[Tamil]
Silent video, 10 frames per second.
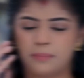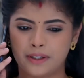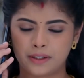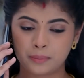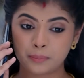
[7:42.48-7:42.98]

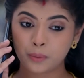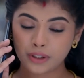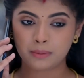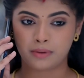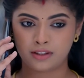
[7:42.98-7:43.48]
இங்க பாரு
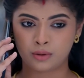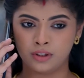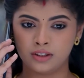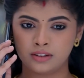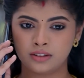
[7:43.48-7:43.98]
புரியுற
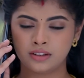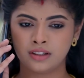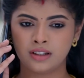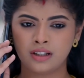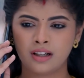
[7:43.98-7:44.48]
மாதிரி சொல்லு
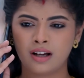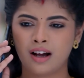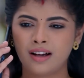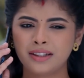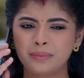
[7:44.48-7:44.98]

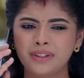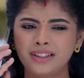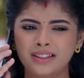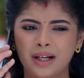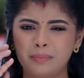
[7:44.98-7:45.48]
அது எப்படி
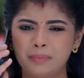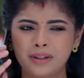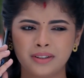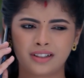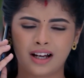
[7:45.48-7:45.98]

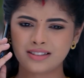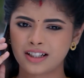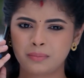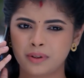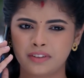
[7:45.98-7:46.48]
அப்பா
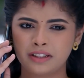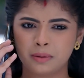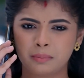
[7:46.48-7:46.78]
ராஜாக்கு போய் வீட்டை